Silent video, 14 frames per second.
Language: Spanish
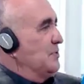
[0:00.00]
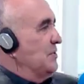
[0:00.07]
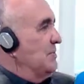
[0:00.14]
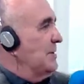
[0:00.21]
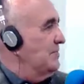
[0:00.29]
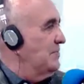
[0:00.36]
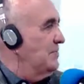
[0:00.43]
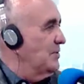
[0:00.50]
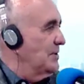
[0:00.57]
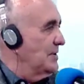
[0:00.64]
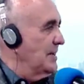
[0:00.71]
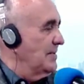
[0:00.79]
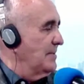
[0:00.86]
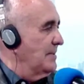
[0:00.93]
yo me
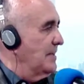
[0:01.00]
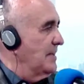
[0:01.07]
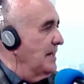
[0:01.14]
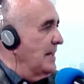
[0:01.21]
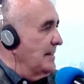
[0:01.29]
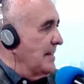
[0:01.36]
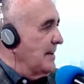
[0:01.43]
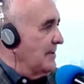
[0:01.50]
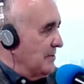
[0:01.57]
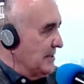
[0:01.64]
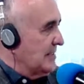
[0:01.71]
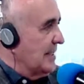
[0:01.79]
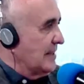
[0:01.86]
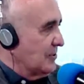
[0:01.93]
voy a, andaba yo
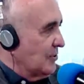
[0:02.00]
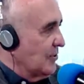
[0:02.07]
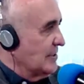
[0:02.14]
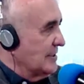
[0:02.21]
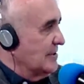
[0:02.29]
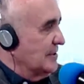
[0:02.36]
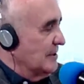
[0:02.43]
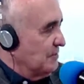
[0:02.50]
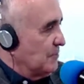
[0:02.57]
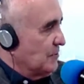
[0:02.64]
en cetosis, ¿no?